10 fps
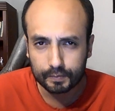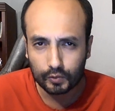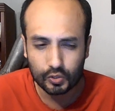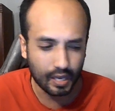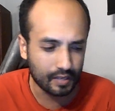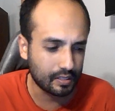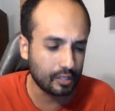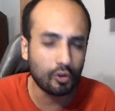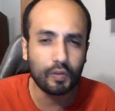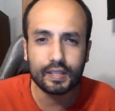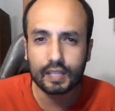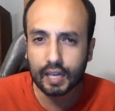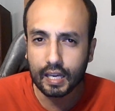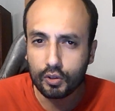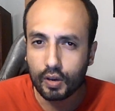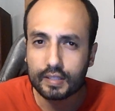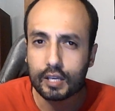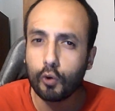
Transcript: O sea, si no hubiese caído ese,